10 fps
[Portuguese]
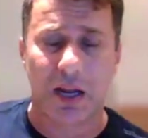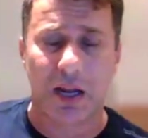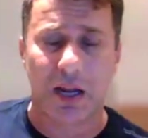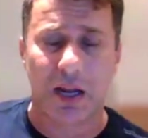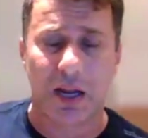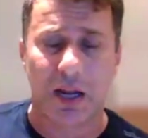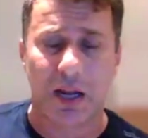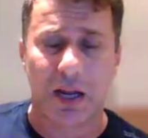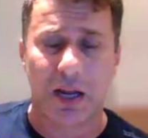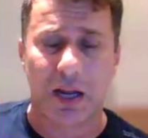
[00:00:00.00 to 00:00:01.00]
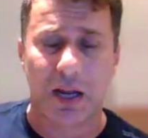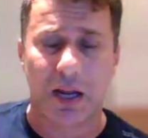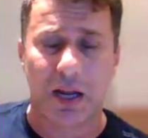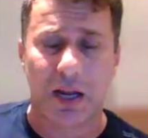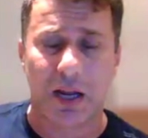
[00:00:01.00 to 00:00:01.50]
Se nós tivéssemos
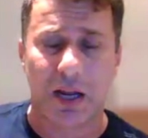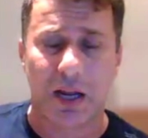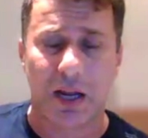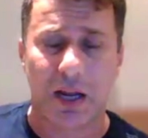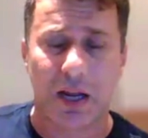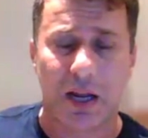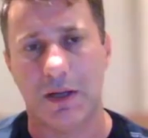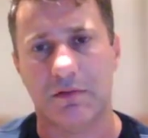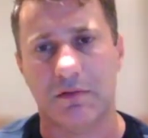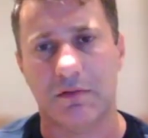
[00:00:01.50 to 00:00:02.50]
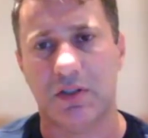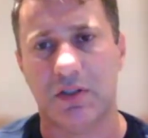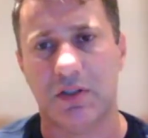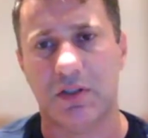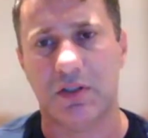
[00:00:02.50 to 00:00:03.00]
no Brasil uma atuação
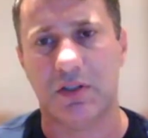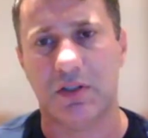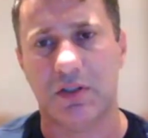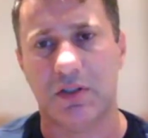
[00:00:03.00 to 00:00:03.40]
sindical